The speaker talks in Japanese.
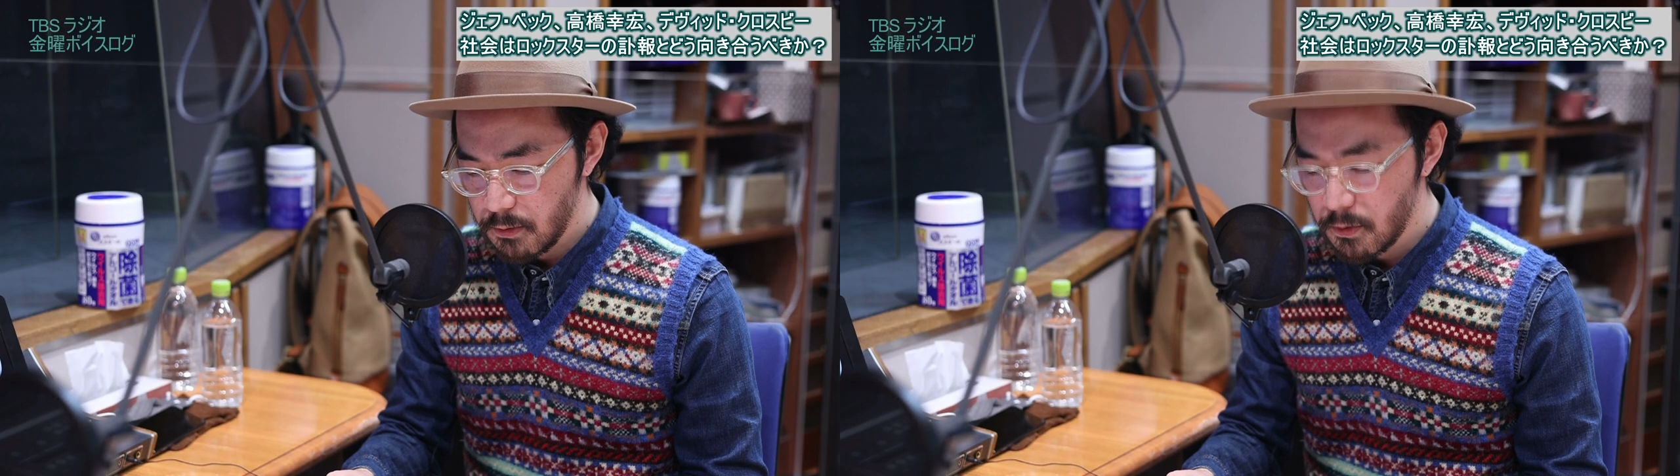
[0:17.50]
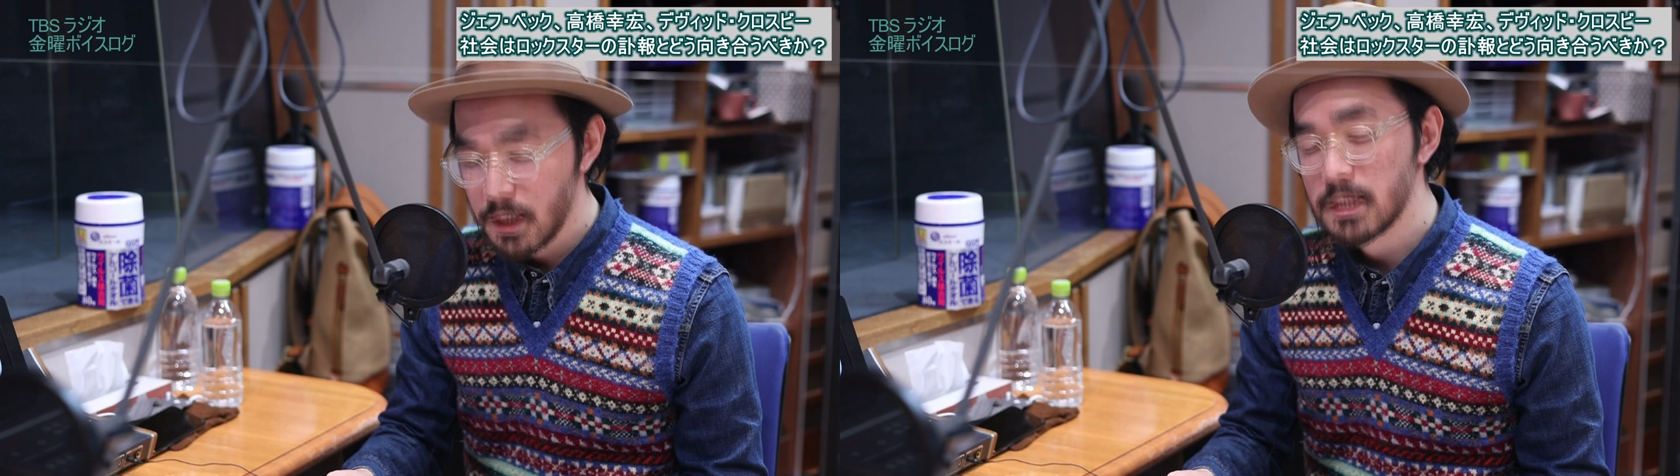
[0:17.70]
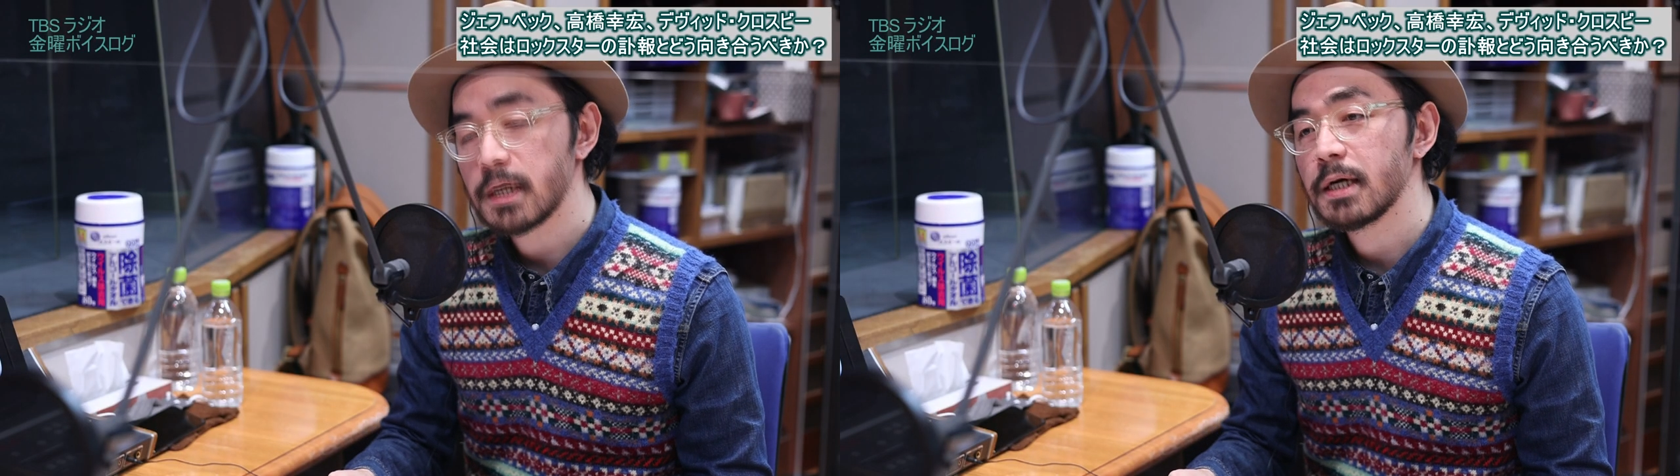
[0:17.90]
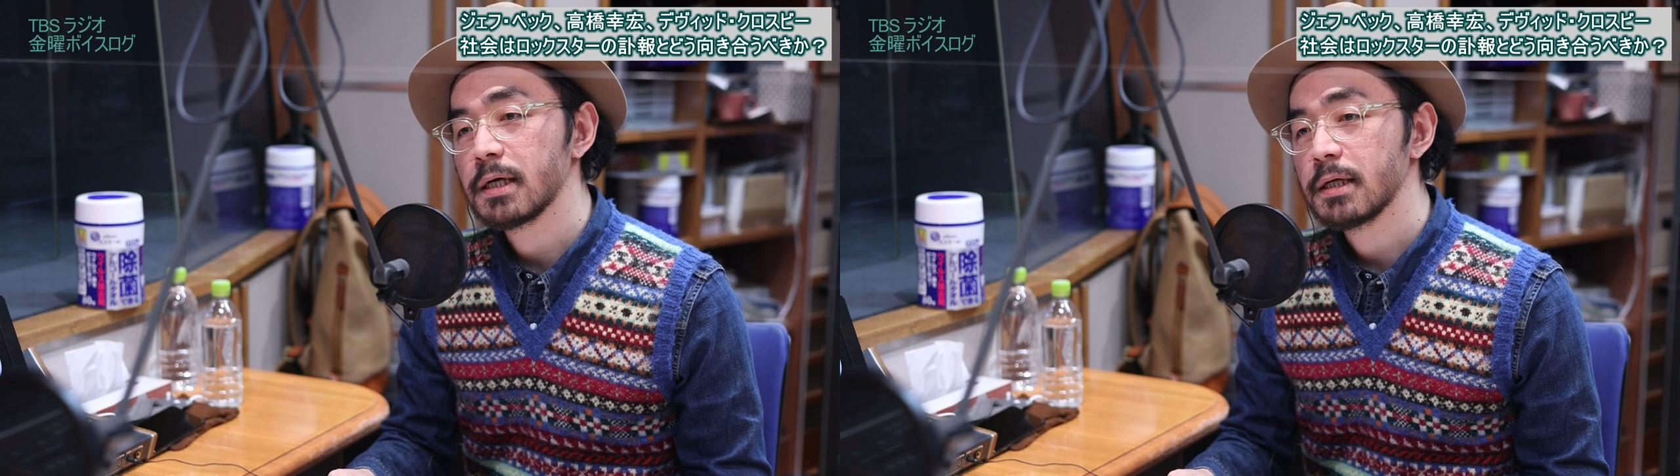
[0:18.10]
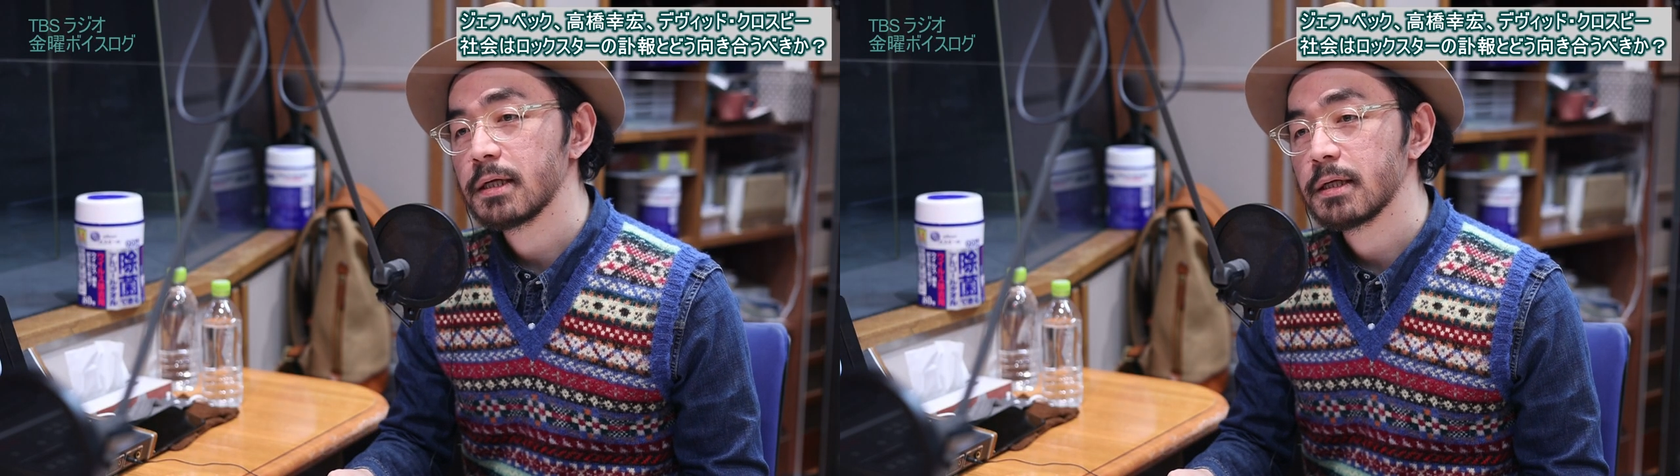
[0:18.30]
大げさ
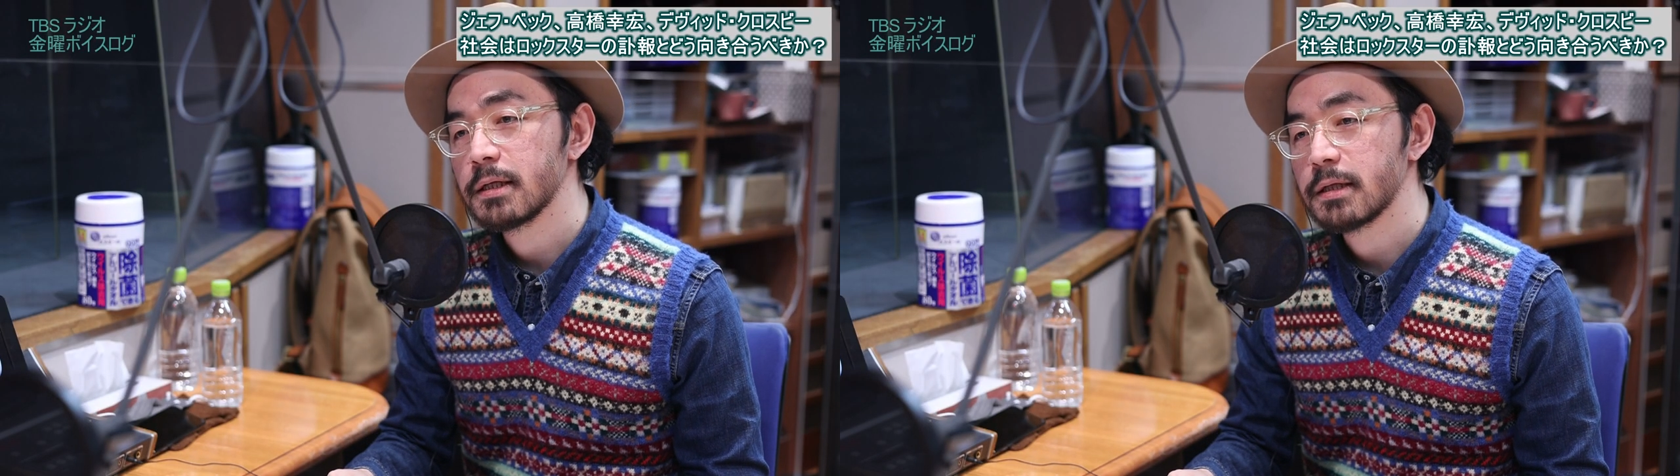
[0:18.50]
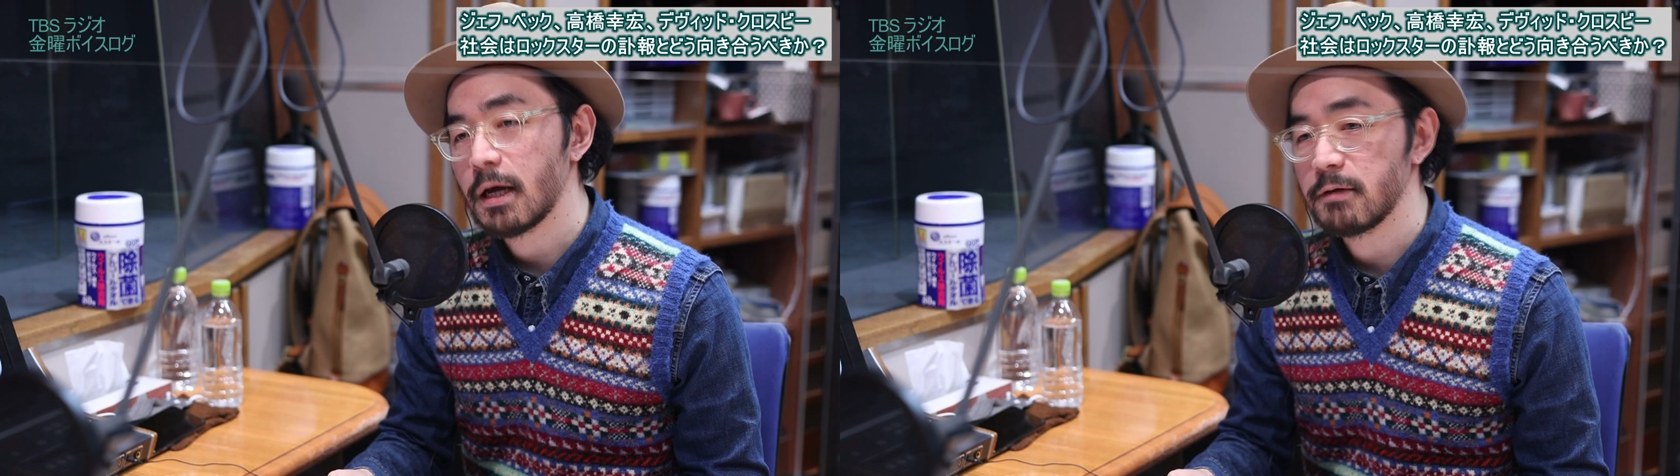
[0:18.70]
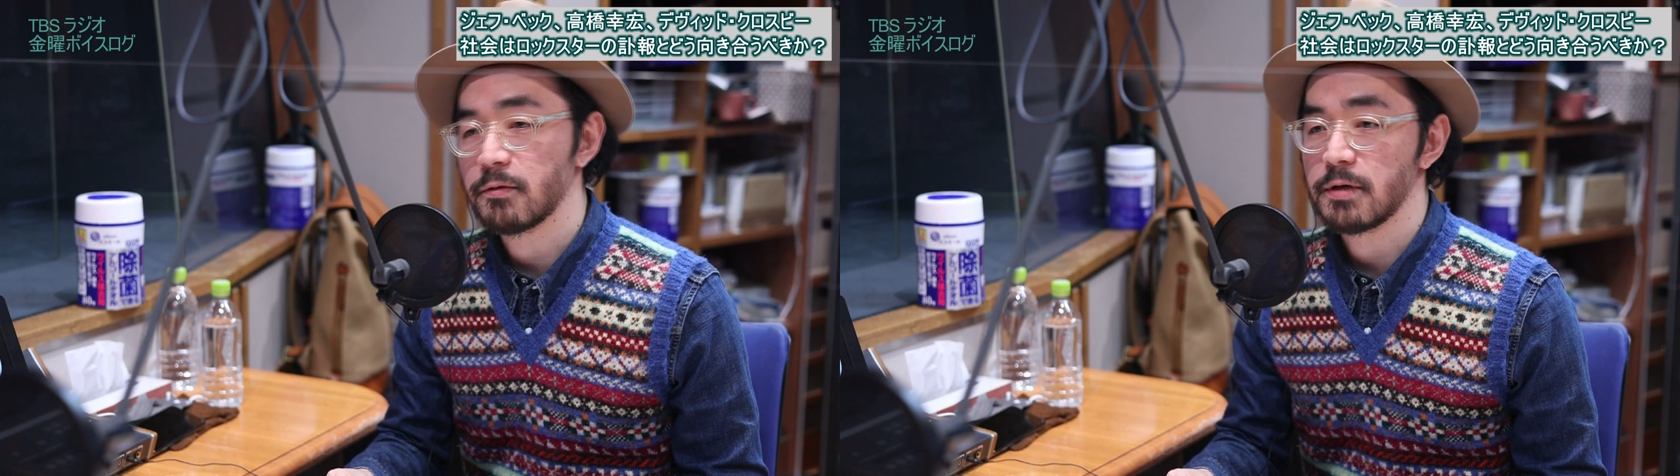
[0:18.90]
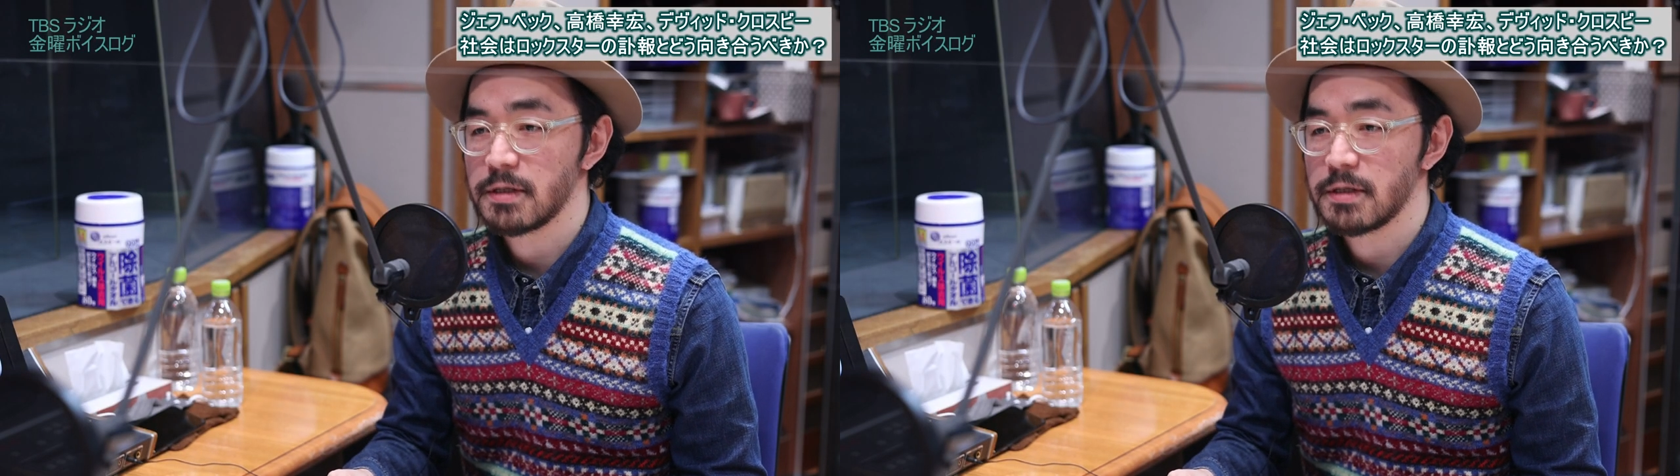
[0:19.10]
なタイトル